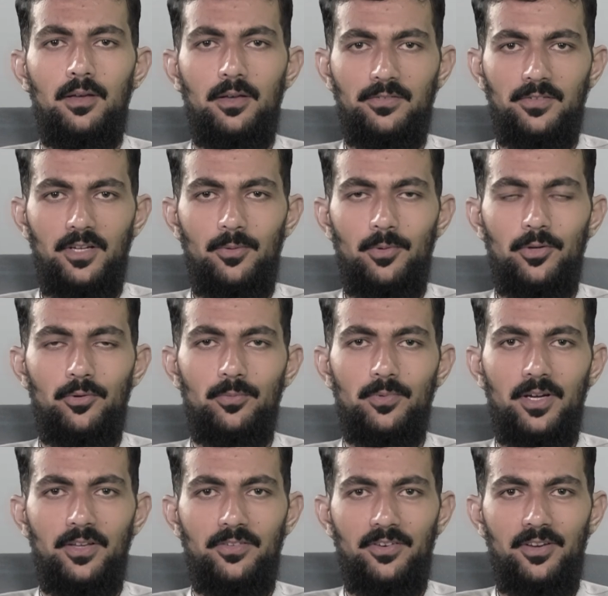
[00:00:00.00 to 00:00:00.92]
अस्सलाम वालेकुम
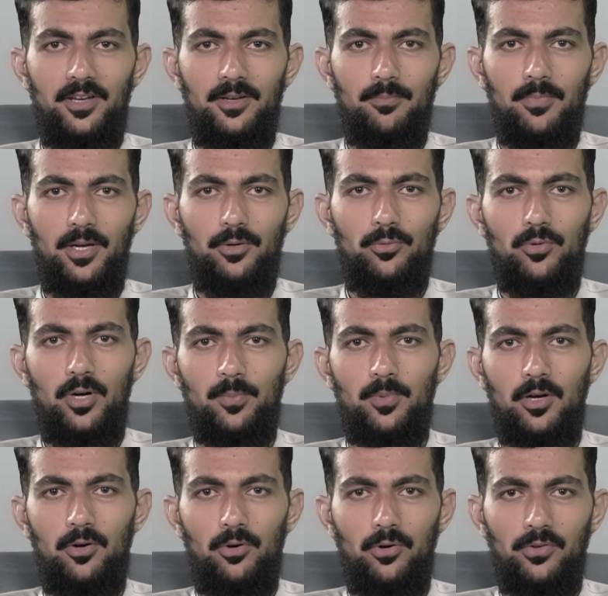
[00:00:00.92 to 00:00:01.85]
नाजरीन मैं हूं
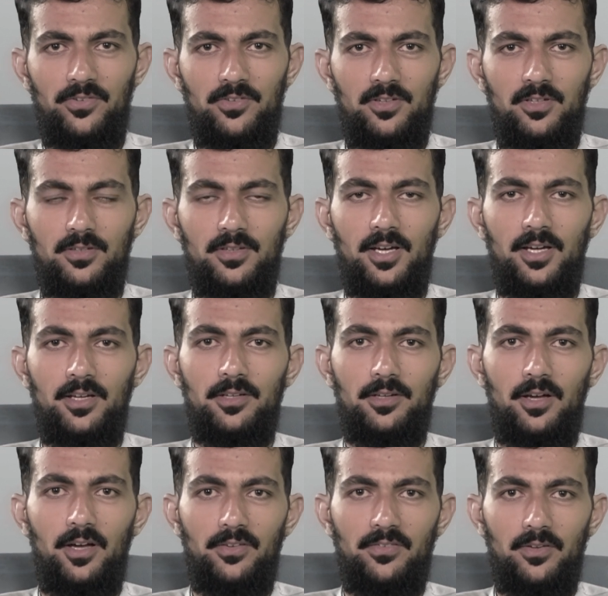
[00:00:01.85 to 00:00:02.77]
आपका होस्ट
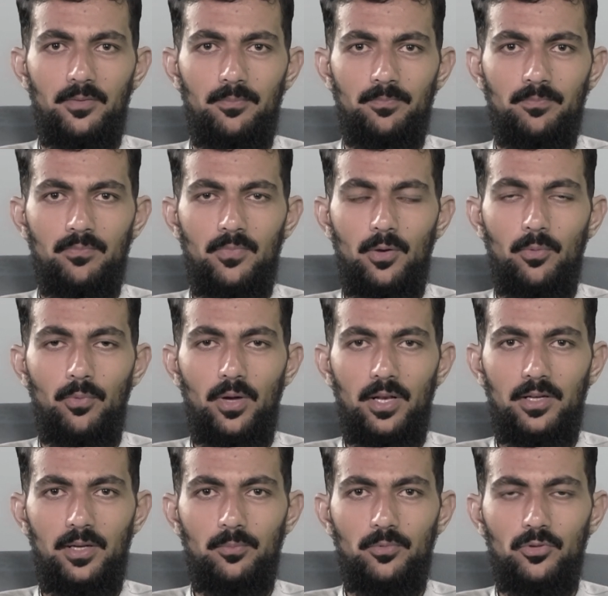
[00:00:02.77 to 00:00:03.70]
ताहिर आसिम
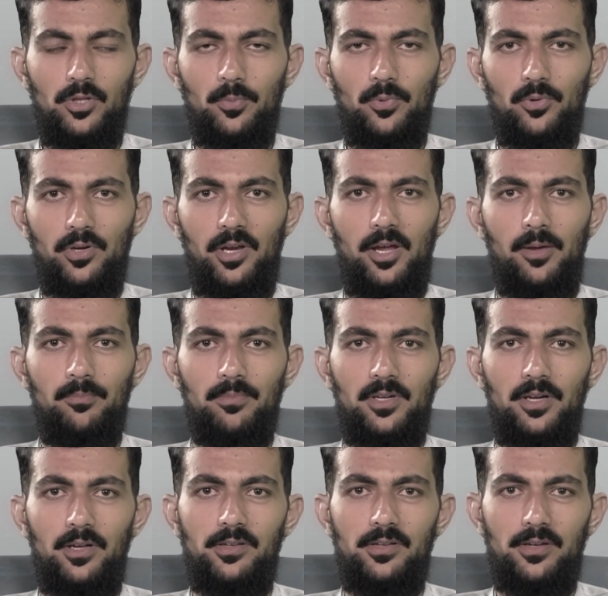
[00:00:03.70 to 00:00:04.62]
वेलकम टू द प्रोग्राम
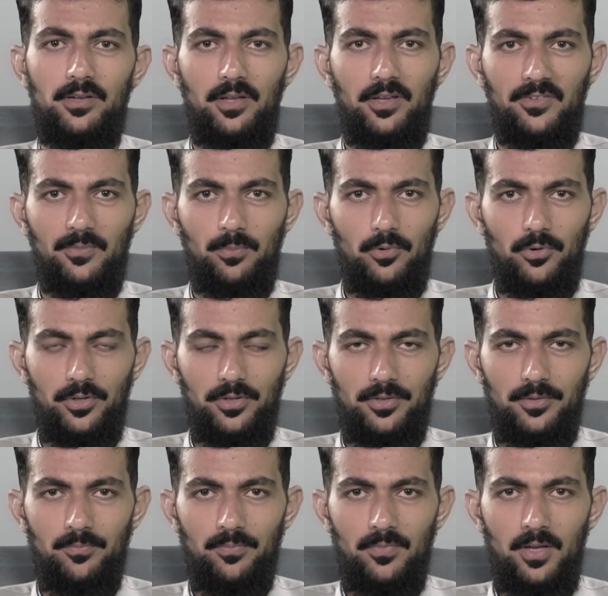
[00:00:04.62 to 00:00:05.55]
करियर एक्सप्लोरर
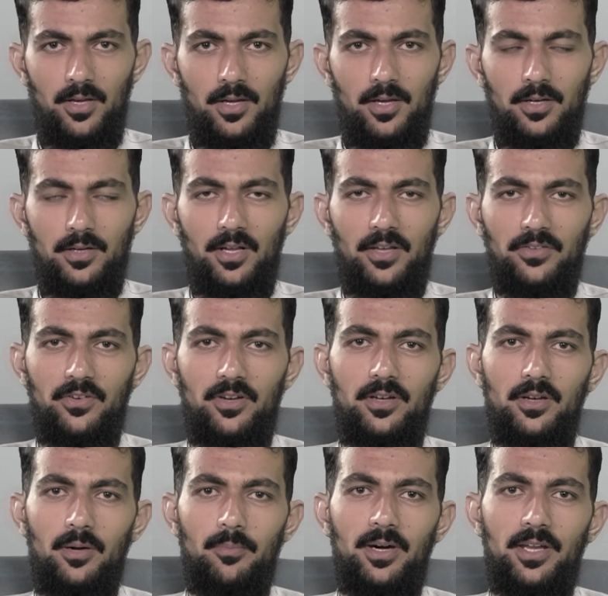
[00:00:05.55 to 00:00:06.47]

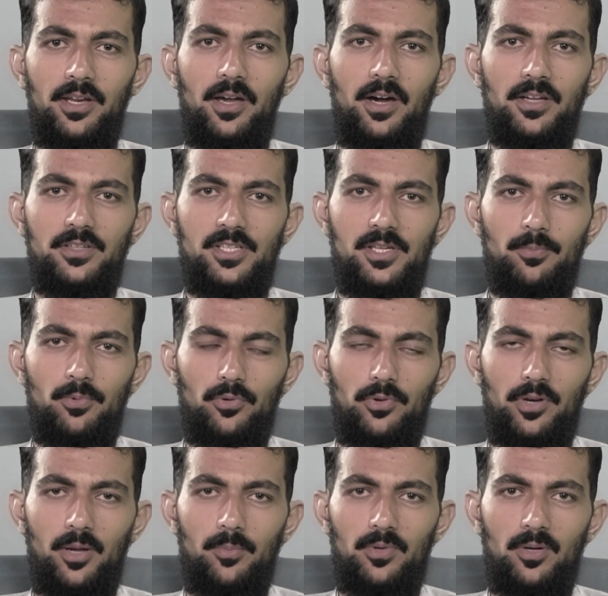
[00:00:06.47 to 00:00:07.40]
नाजरीन हमारे आज के
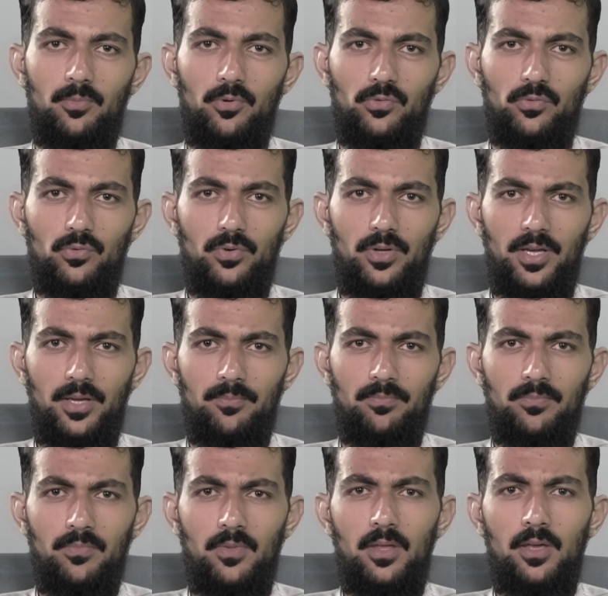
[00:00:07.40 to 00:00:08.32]
प्रोग्राम का मौजू है
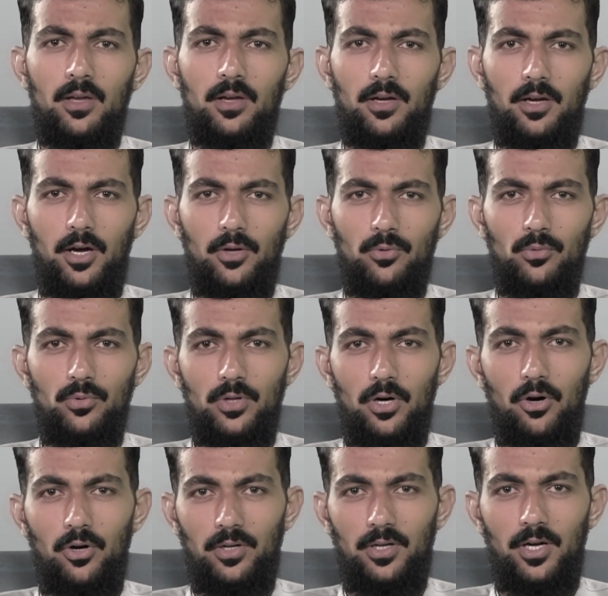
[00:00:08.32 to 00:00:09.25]
कानून
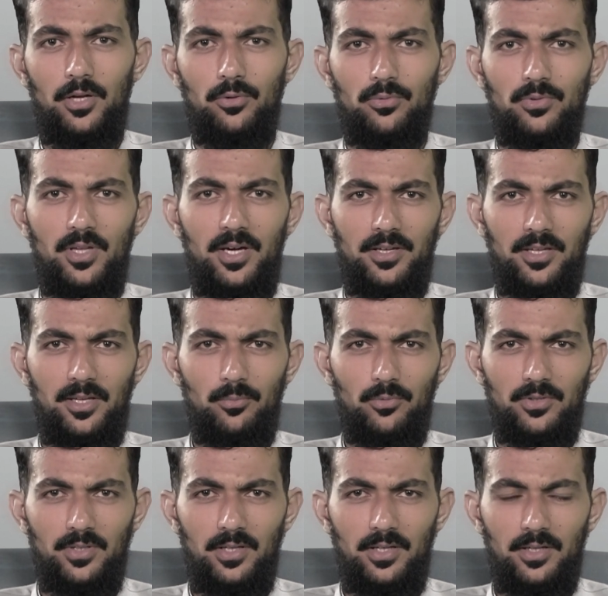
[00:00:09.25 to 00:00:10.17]
और कानूनदान के
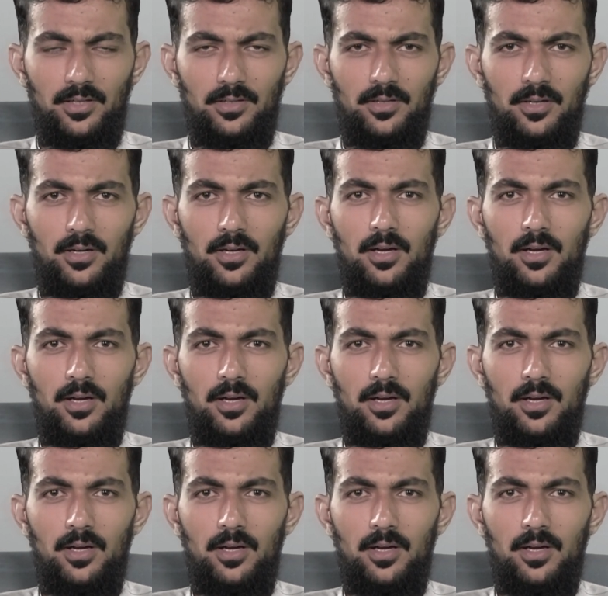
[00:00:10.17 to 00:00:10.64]
मतलब